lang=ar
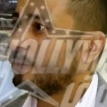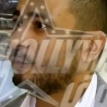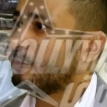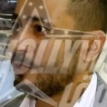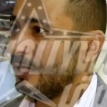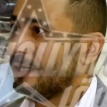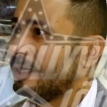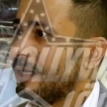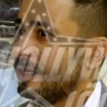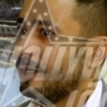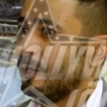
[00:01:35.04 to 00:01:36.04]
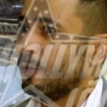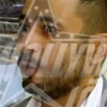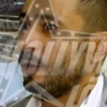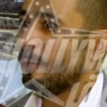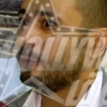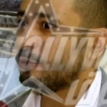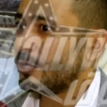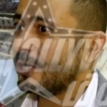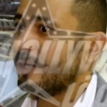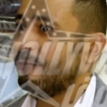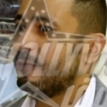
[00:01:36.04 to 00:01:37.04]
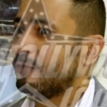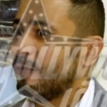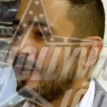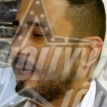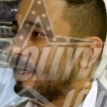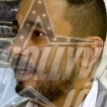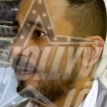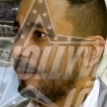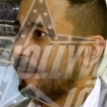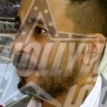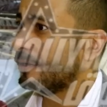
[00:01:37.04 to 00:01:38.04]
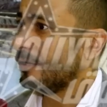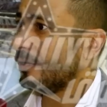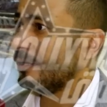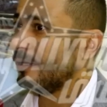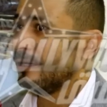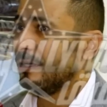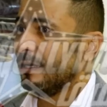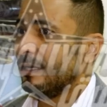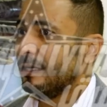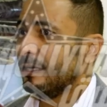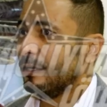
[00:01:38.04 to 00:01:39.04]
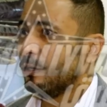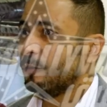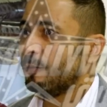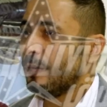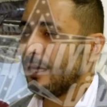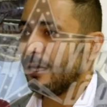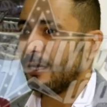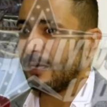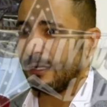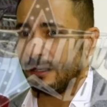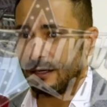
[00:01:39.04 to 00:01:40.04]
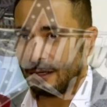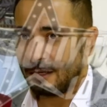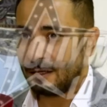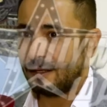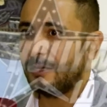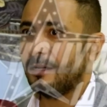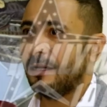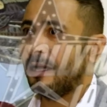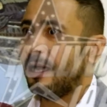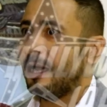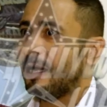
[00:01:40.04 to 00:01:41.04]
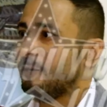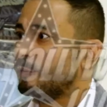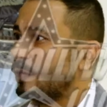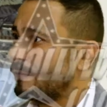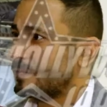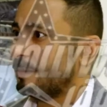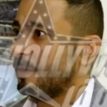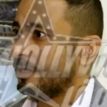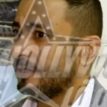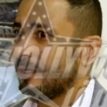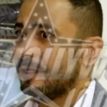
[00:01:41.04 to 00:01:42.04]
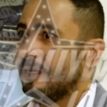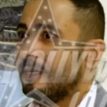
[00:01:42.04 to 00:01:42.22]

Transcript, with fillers: بتسعدنا وبتشارك في شفاء المرضى اللي هم عانوا نفس مرضك